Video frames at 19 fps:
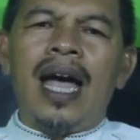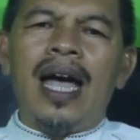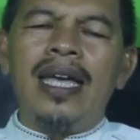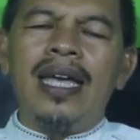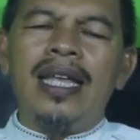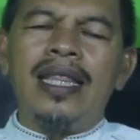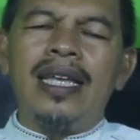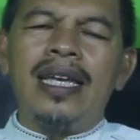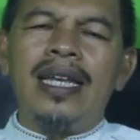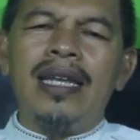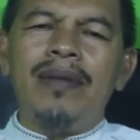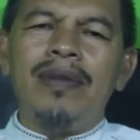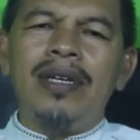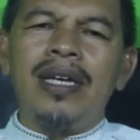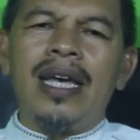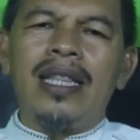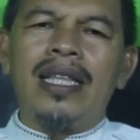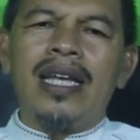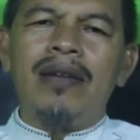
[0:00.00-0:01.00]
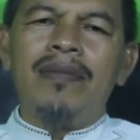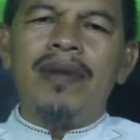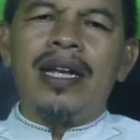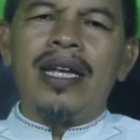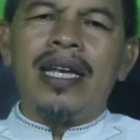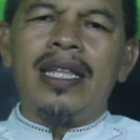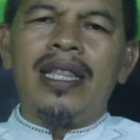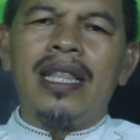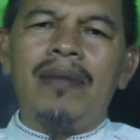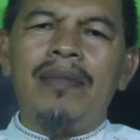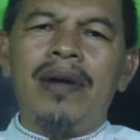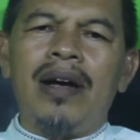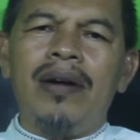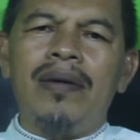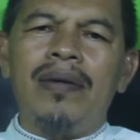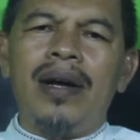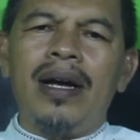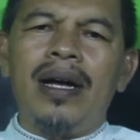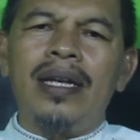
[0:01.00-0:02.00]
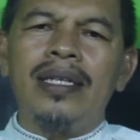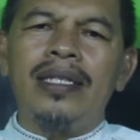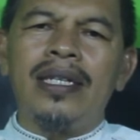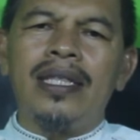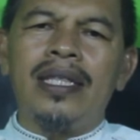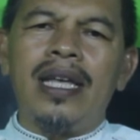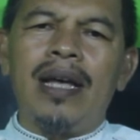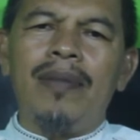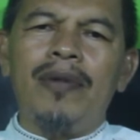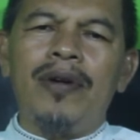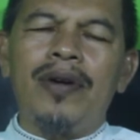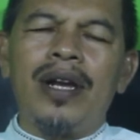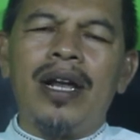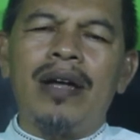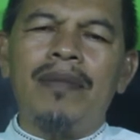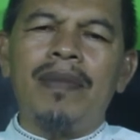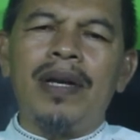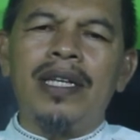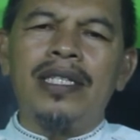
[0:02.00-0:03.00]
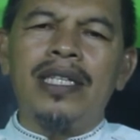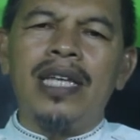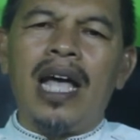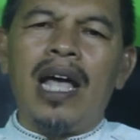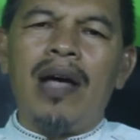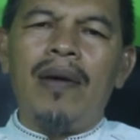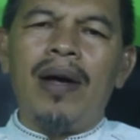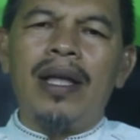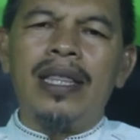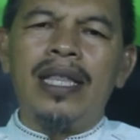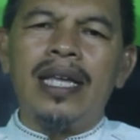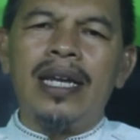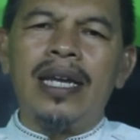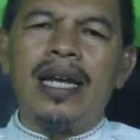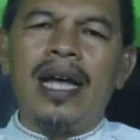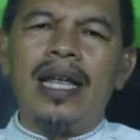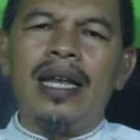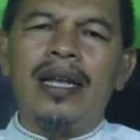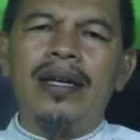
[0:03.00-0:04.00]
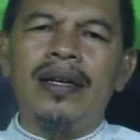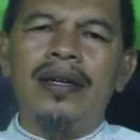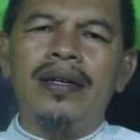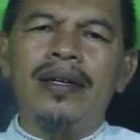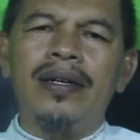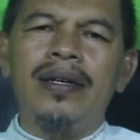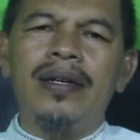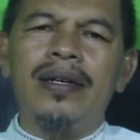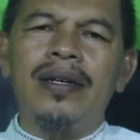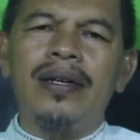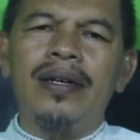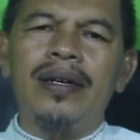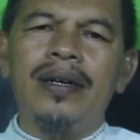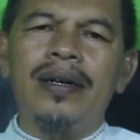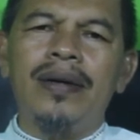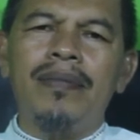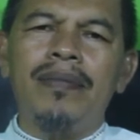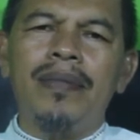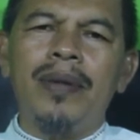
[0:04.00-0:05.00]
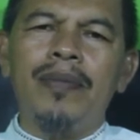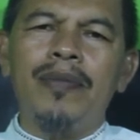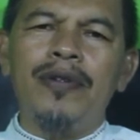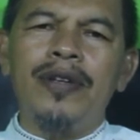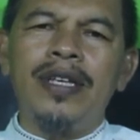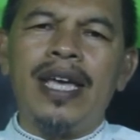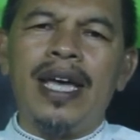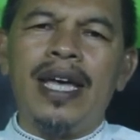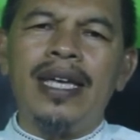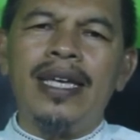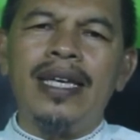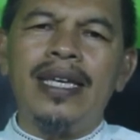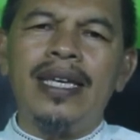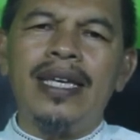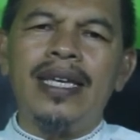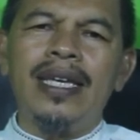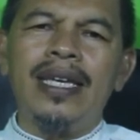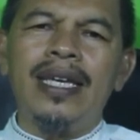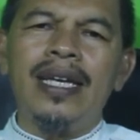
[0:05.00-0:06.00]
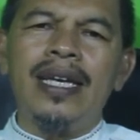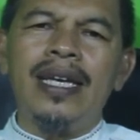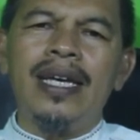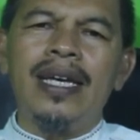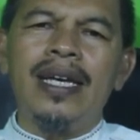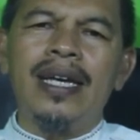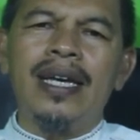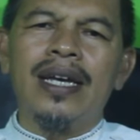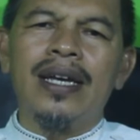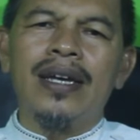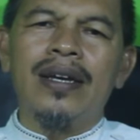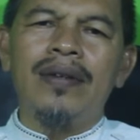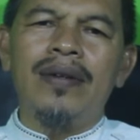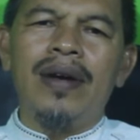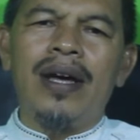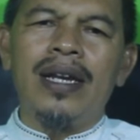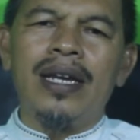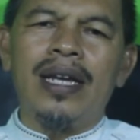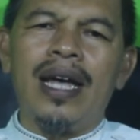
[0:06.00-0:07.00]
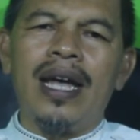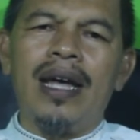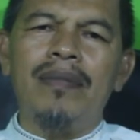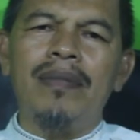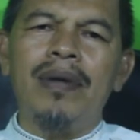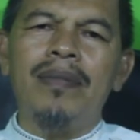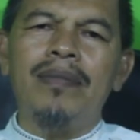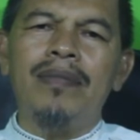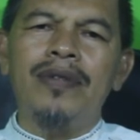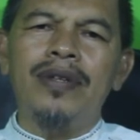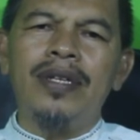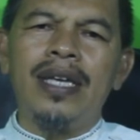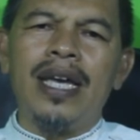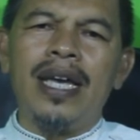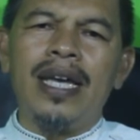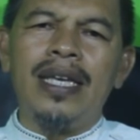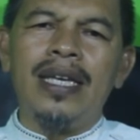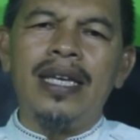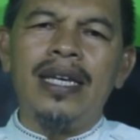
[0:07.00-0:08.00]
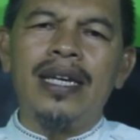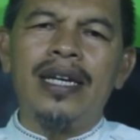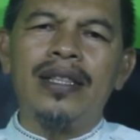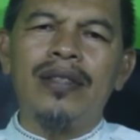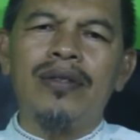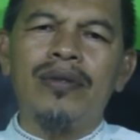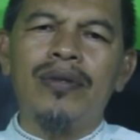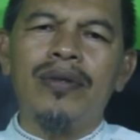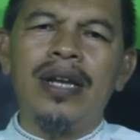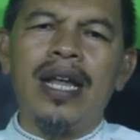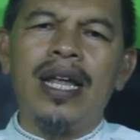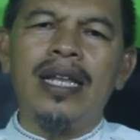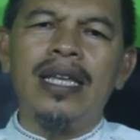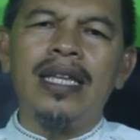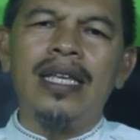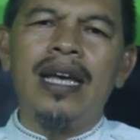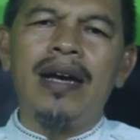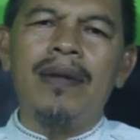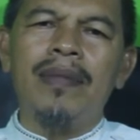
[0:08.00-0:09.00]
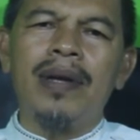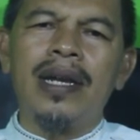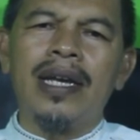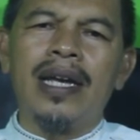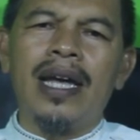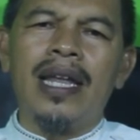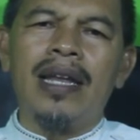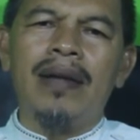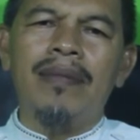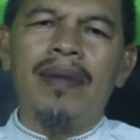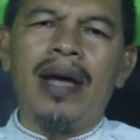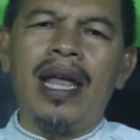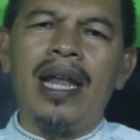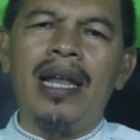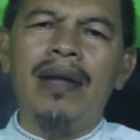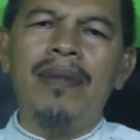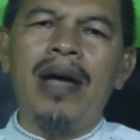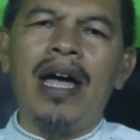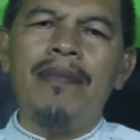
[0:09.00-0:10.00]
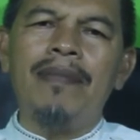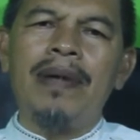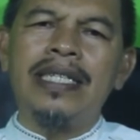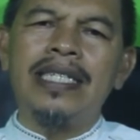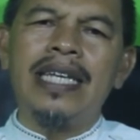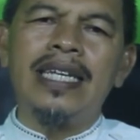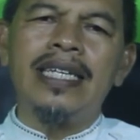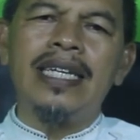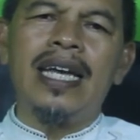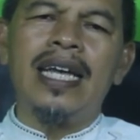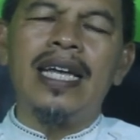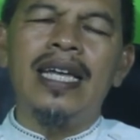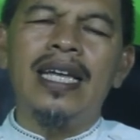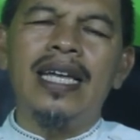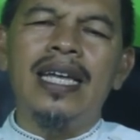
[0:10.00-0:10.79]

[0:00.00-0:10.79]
Ayat ini mengingatkan pada kita bahwa setiap orang pasti khawatir kalau mempunyai keluarga, mempunyai keturunan yang mereka lemah. Lemah apa saja?